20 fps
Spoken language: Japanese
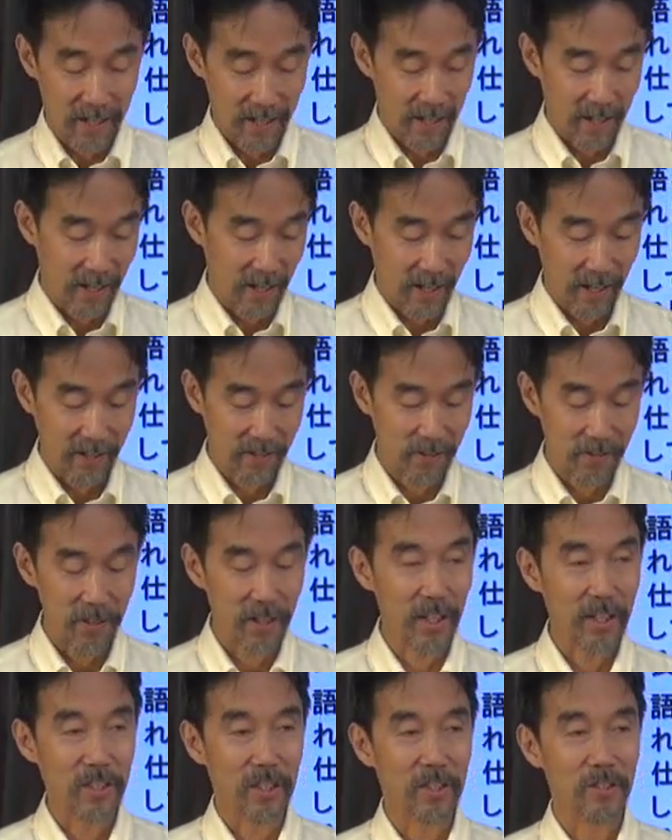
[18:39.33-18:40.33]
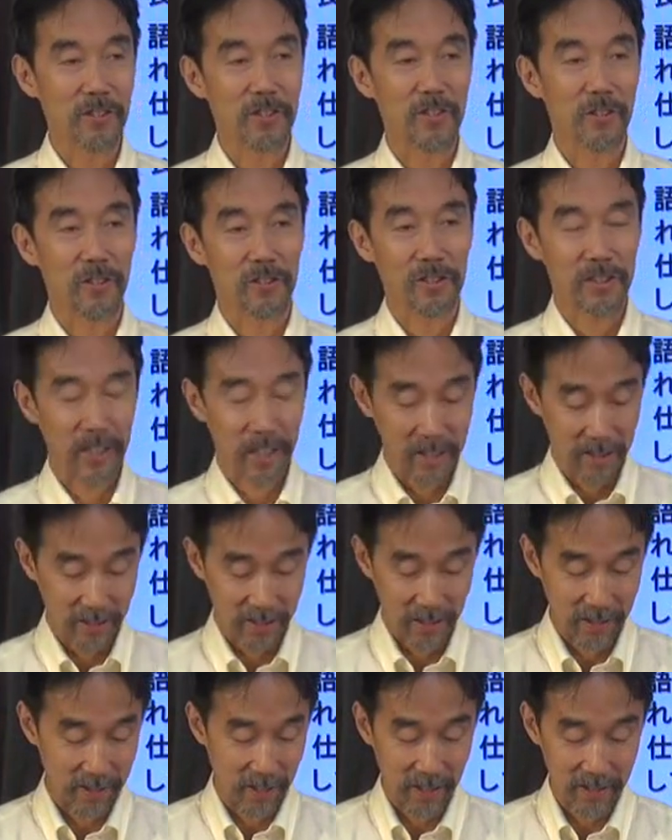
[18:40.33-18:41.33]
えー、常に命の危
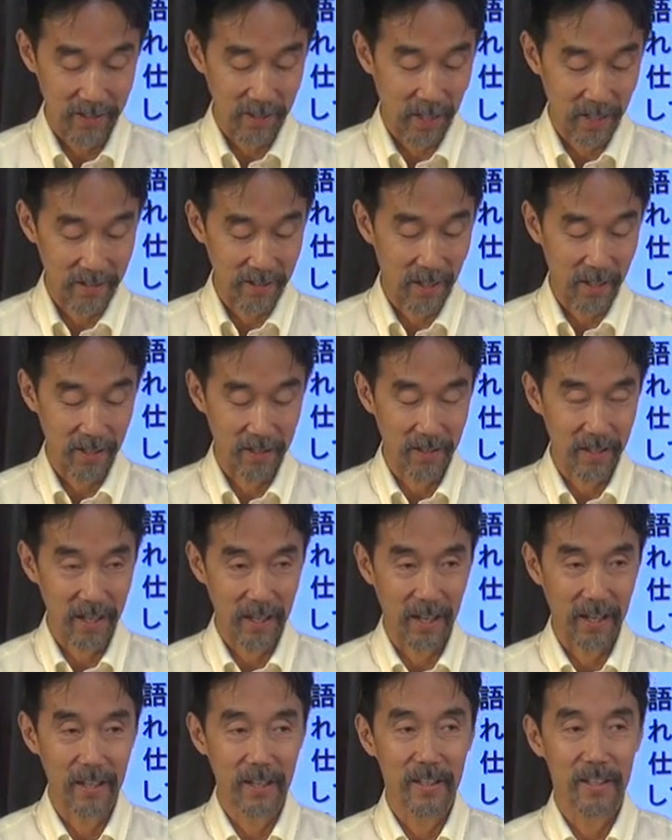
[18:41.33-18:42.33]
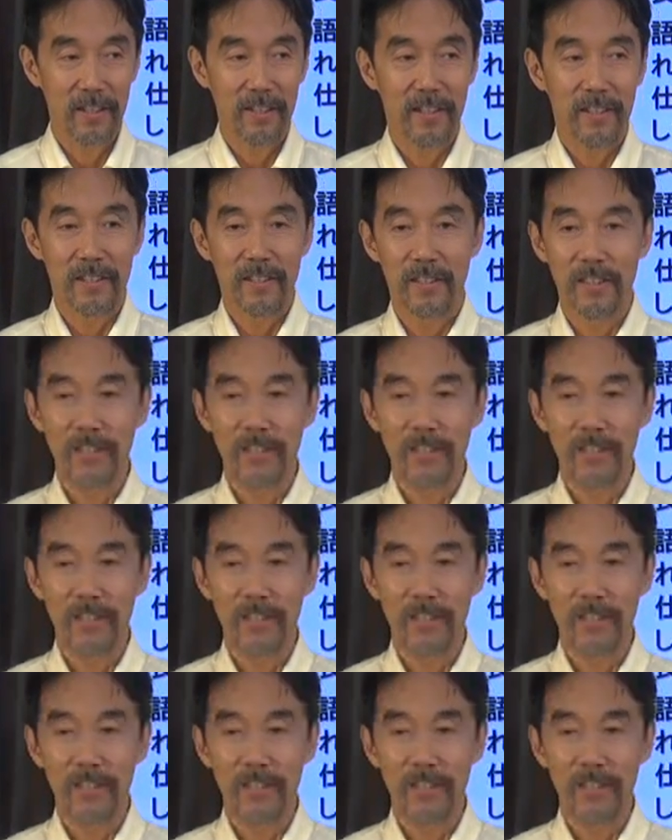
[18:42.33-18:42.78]
険にさらされて